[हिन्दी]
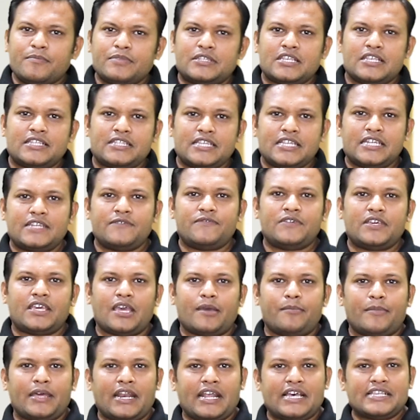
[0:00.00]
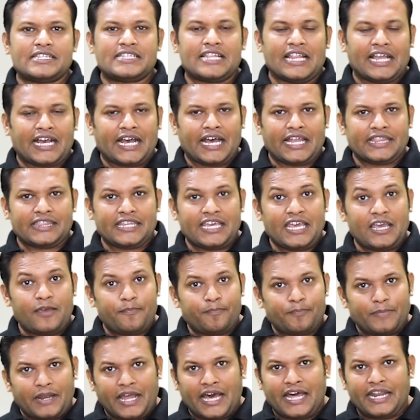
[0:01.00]
हम सीसीटीवी कैमराज लगाते हैं
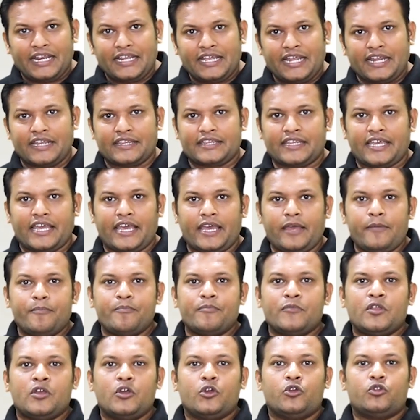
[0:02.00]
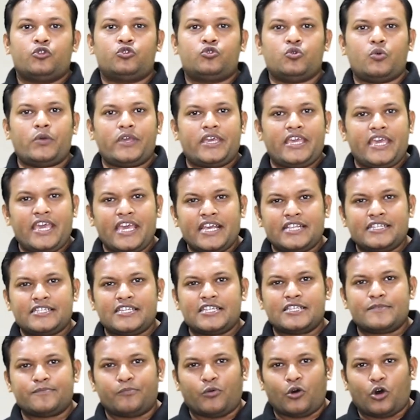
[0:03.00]
प्लान करते हैं तो एक
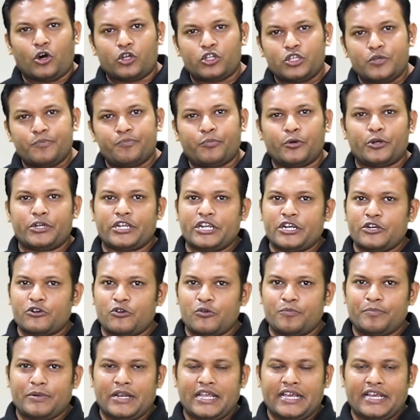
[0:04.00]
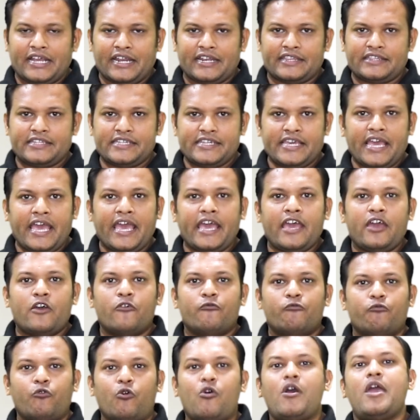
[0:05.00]
चीज बहुत इंपॉर्टेंट रोल प्ले करती है
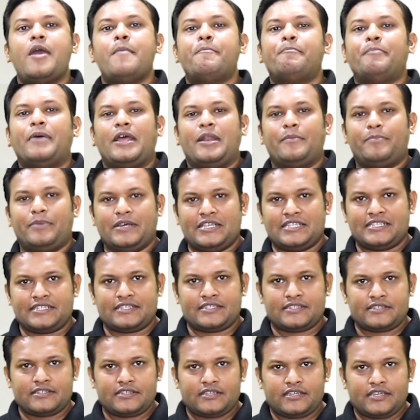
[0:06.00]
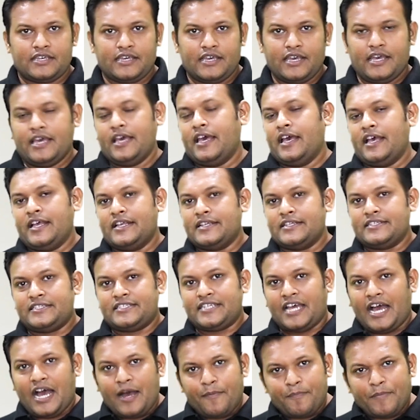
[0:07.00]
वो है पर्पज
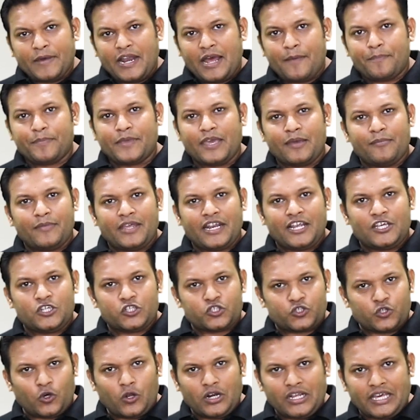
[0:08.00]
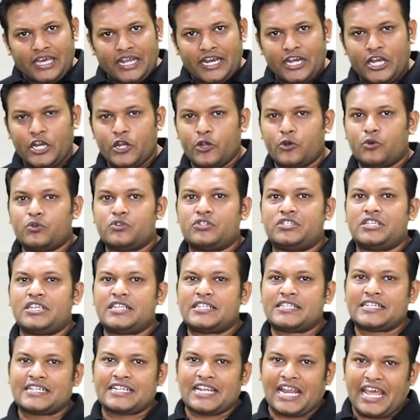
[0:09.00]
जहां पर आप कैमरा इंस्टॉल कर रहे हो
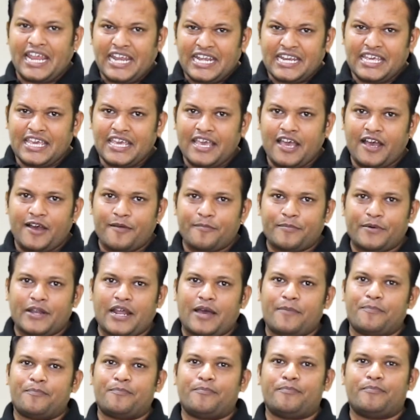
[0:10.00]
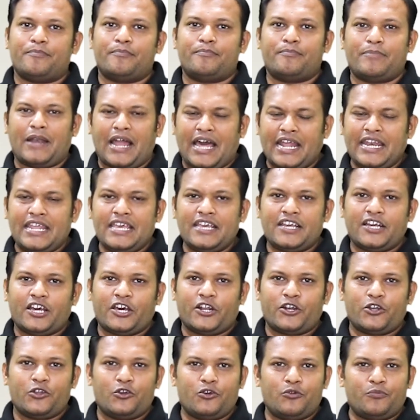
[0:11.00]
जिस क्लाइंट के यहां पर आप प्लानिंग
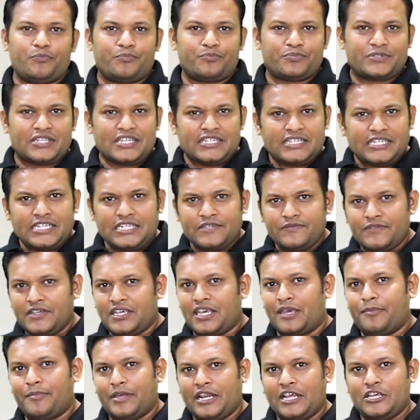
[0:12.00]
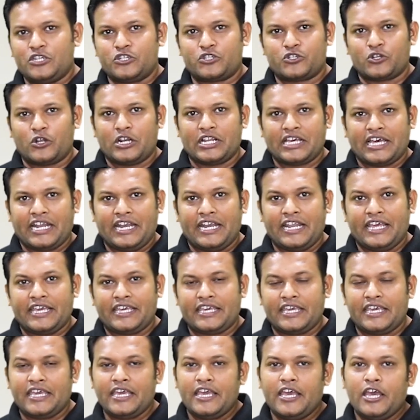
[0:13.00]
कर रहे हो सीसीटीवी कैमरा इंस्टॉल करने
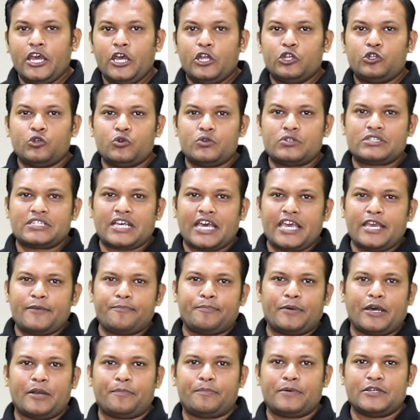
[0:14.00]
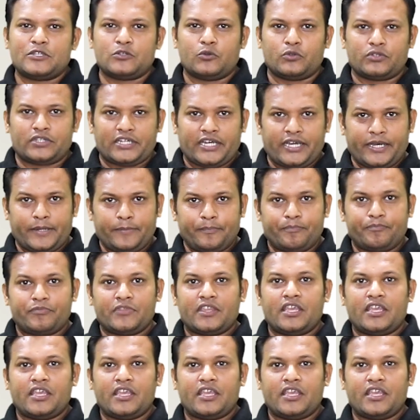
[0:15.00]
की तो उसका एक पर्पज होता है